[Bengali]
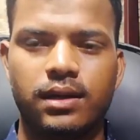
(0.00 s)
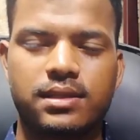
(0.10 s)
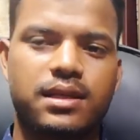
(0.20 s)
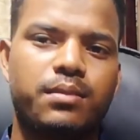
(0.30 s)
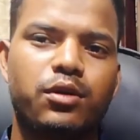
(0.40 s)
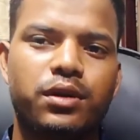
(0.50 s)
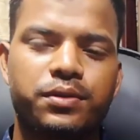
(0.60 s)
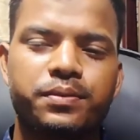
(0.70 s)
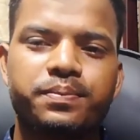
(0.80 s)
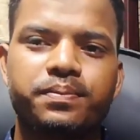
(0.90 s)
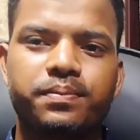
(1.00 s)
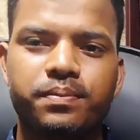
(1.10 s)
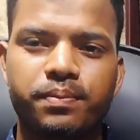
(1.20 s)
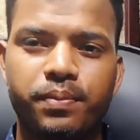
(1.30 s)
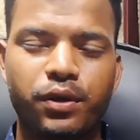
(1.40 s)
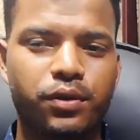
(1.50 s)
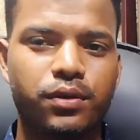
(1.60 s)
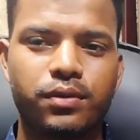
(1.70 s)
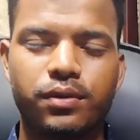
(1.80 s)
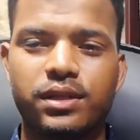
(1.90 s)
আসসালামু আলাইকুম প্রিয়
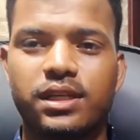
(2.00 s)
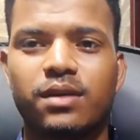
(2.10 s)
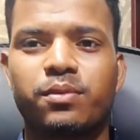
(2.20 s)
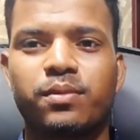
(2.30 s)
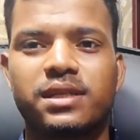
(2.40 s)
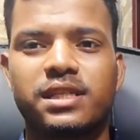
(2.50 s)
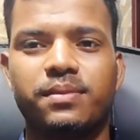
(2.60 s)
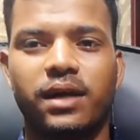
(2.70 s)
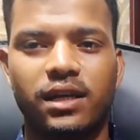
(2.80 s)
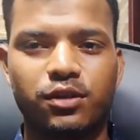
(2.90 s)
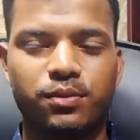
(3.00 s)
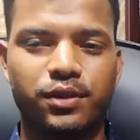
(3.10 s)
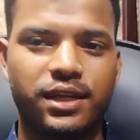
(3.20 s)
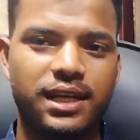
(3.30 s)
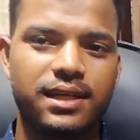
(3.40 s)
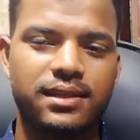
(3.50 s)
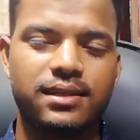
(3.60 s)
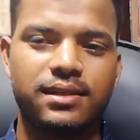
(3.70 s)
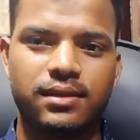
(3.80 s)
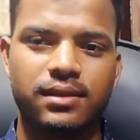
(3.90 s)
কলিজার প্রবাসী ভাই ও বোনেরা
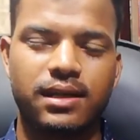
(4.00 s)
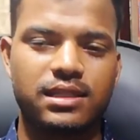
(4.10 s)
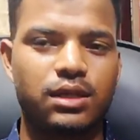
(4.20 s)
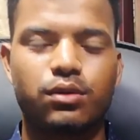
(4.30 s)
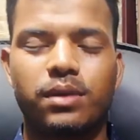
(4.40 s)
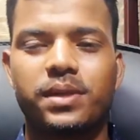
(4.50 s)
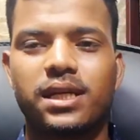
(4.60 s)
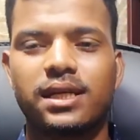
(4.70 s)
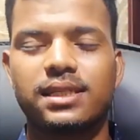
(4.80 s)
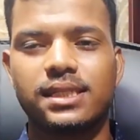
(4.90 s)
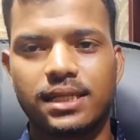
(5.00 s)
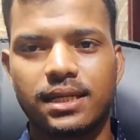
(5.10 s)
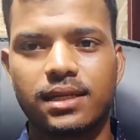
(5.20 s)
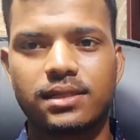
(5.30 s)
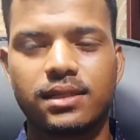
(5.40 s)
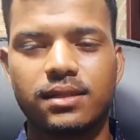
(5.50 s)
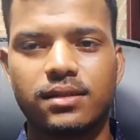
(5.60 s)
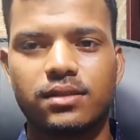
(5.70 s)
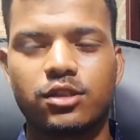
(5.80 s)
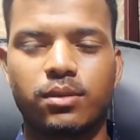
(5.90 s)
আশা করি আপনারা যে যেখানে আছেন
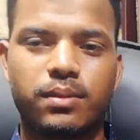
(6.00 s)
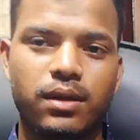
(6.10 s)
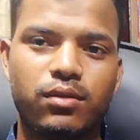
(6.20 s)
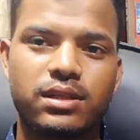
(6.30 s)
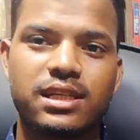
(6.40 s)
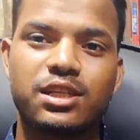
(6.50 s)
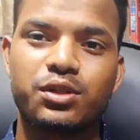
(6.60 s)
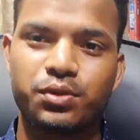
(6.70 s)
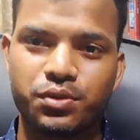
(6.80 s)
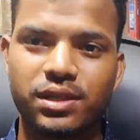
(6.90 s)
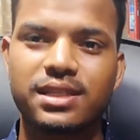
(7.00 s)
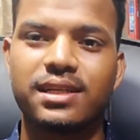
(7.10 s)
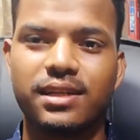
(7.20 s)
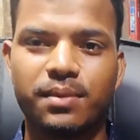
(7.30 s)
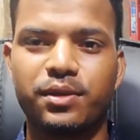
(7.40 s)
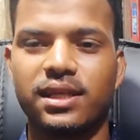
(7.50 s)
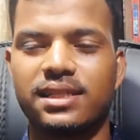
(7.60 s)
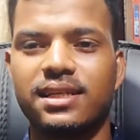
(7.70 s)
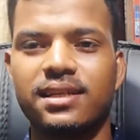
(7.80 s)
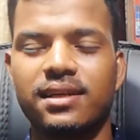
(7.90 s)
সবাই ভালো আছেন সুস্থ আছেন নিরাপদে
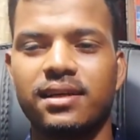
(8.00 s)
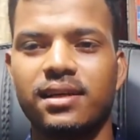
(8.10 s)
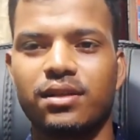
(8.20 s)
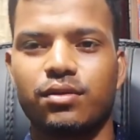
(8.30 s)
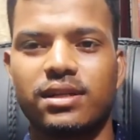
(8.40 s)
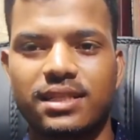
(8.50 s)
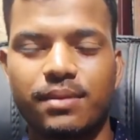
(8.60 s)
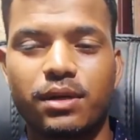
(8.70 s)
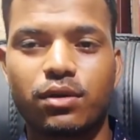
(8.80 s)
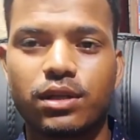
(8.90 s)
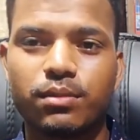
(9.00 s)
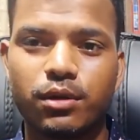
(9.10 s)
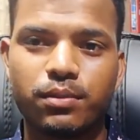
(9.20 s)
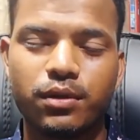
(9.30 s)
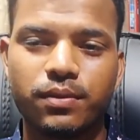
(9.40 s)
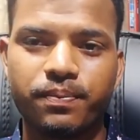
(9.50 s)
আছেন তো আজকে আমরা কথা বলবো